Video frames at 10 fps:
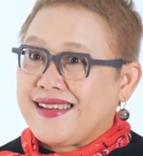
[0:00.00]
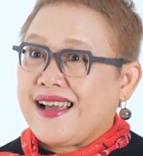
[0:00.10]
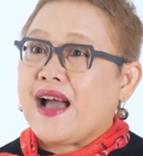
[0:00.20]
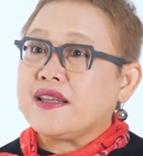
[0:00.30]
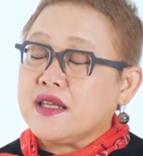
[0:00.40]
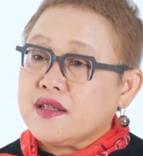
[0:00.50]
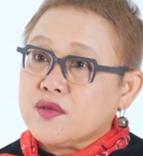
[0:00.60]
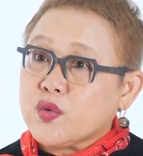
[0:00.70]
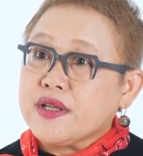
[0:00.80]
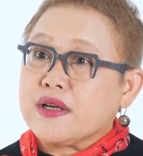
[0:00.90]
นะคะอันนี้
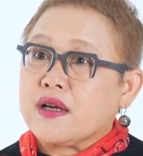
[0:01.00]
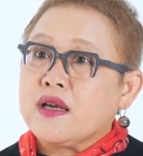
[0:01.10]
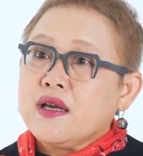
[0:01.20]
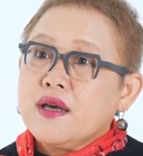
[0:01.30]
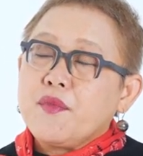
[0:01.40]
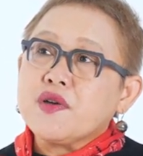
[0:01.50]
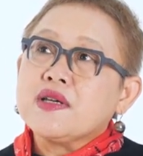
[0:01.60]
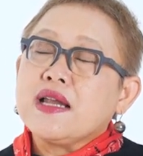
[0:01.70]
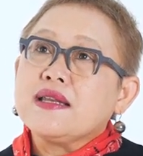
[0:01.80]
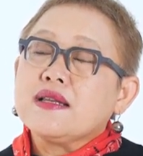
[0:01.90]
ชุดหนึ่ง เพราะ
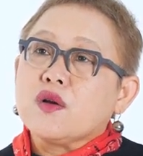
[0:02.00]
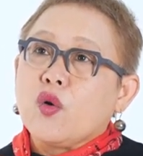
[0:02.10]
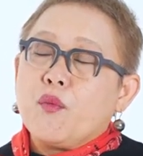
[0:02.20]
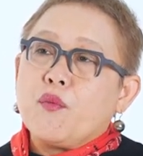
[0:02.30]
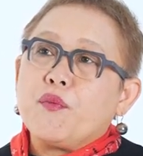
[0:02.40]
ฉะนั้นกลุ่ม